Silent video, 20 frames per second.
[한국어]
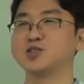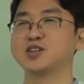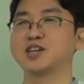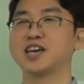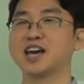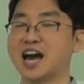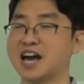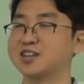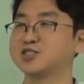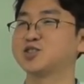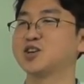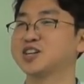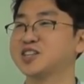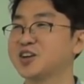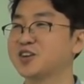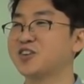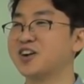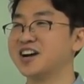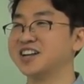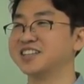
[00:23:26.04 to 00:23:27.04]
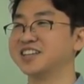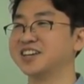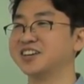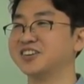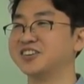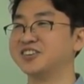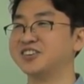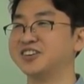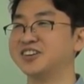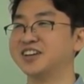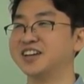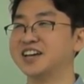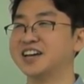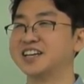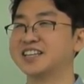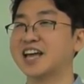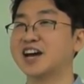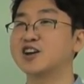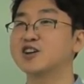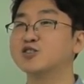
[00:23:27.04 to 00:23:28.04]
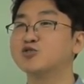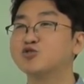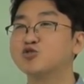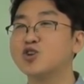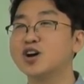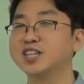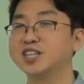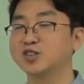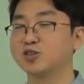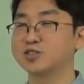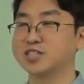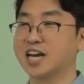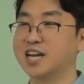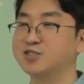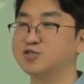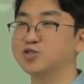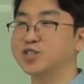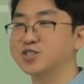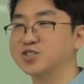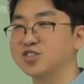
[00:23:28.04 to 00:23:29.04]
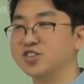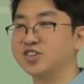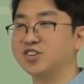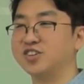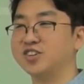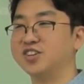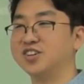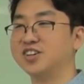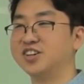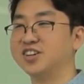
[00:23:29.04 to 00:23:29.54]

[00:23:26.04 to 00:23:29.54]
이렇게 가르쳐야 될 거 아니에요. 당연히 누구한테 더 잘해주겠어요.